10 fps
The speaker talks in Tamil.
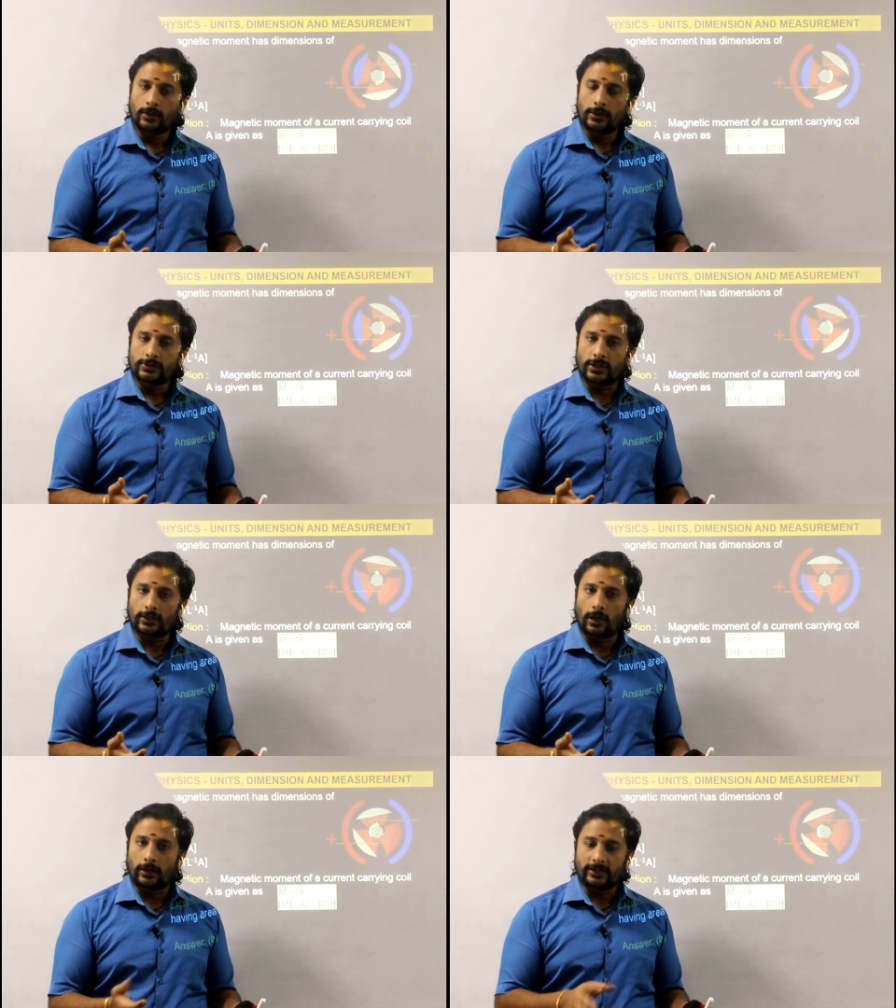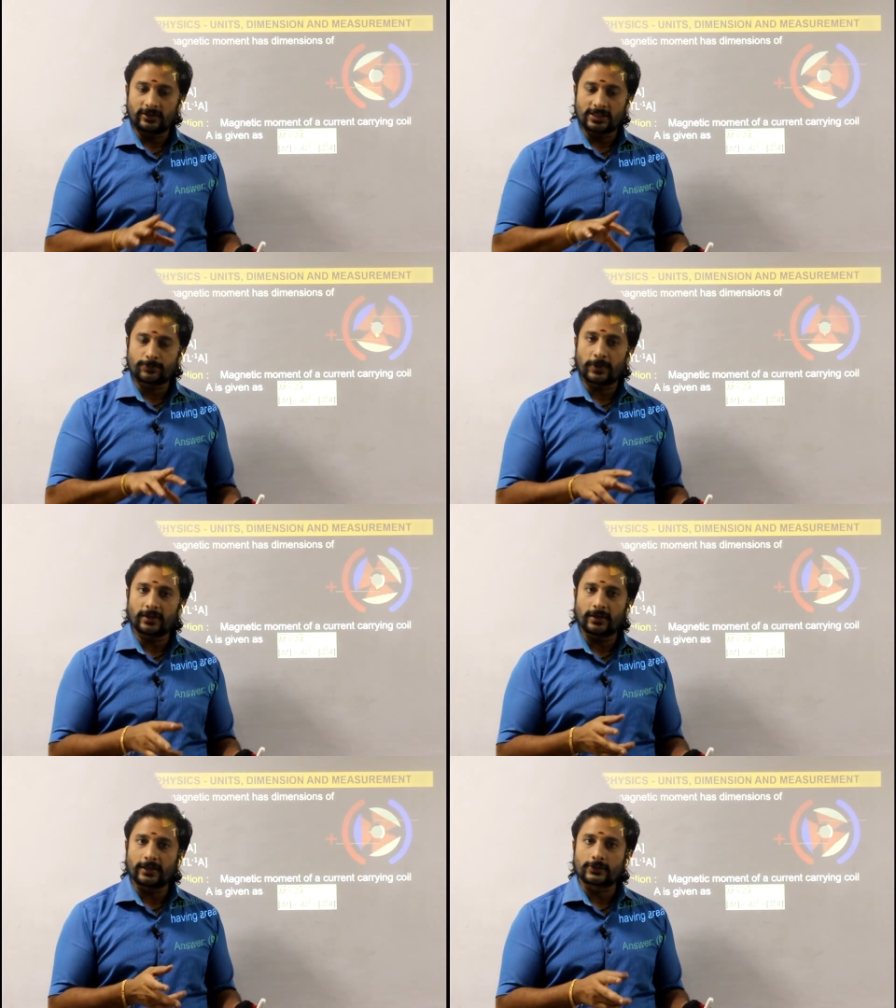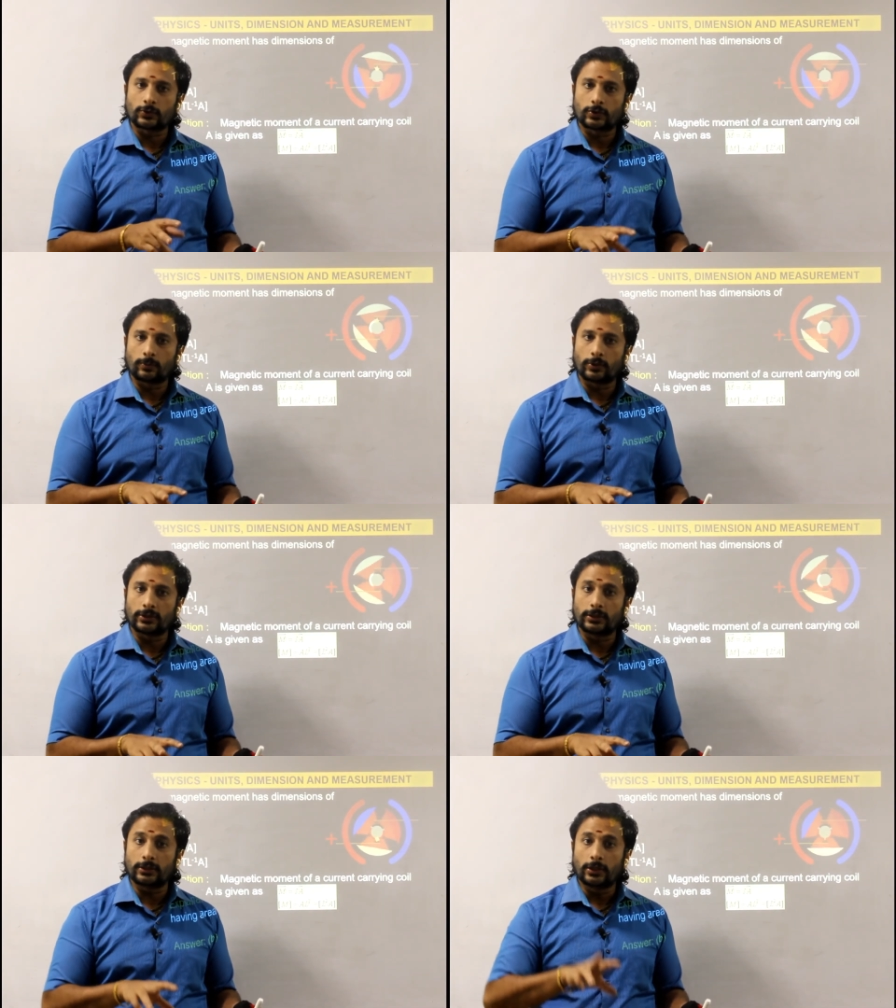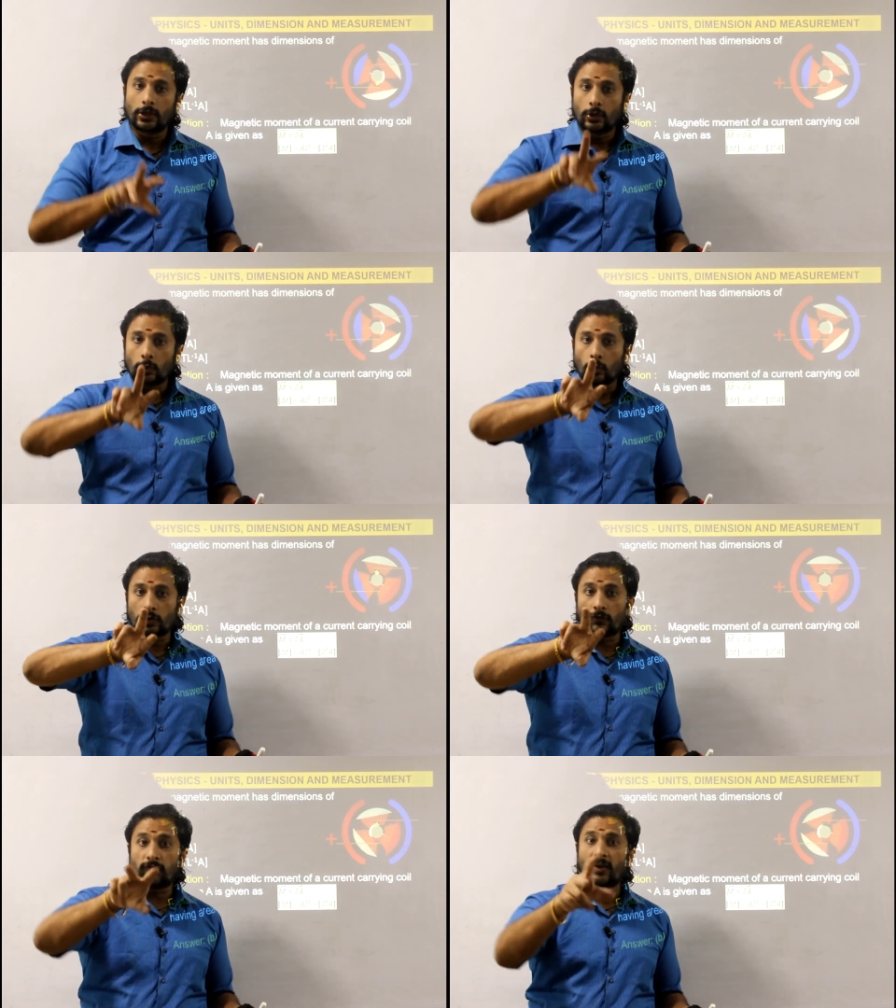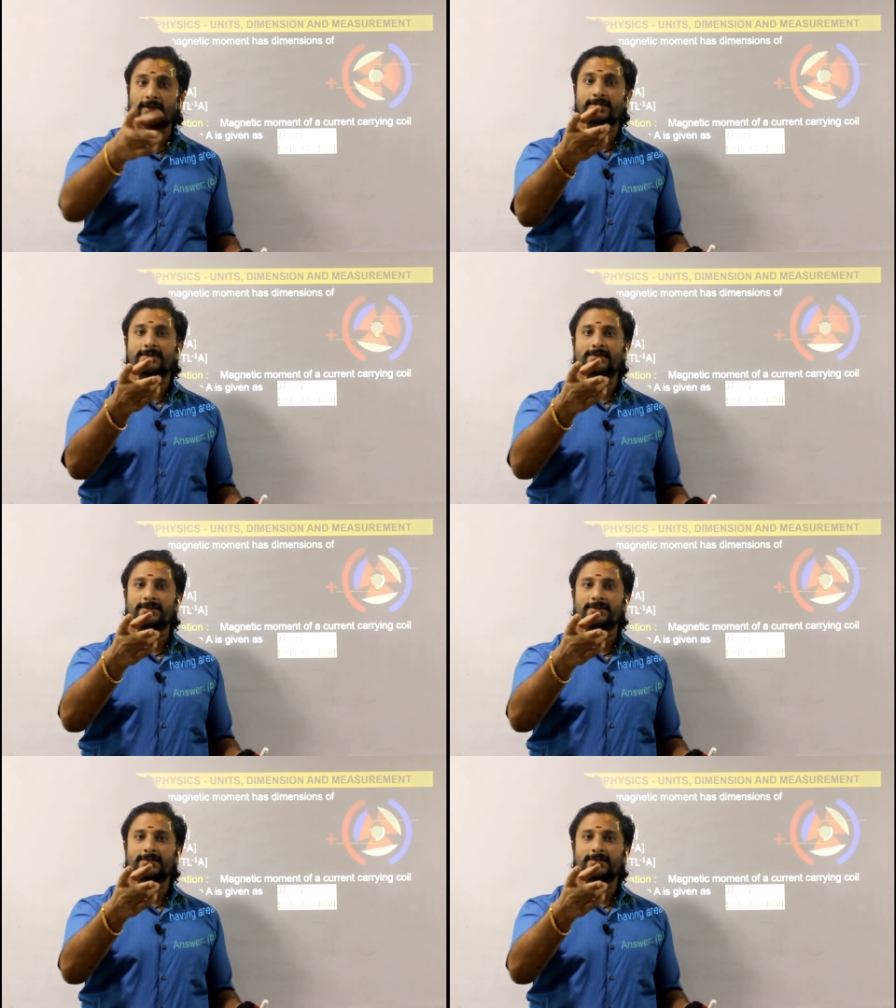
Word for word: சரிங்களா இந்த ஸ்ப்ரிங்கை நீங்கள் சுற்றும் பொழுது ஒரு ஃப்ளக்ஸ்